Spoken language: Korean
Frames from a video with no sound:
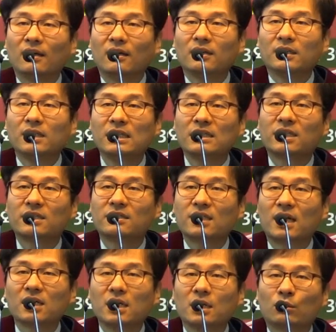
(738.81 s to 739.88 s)
이
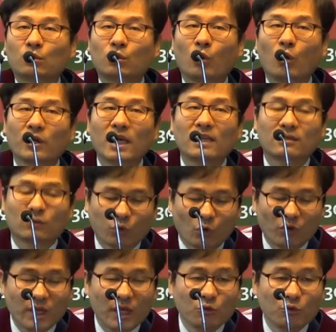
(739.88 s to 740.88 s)
직장이 돈의, 돈의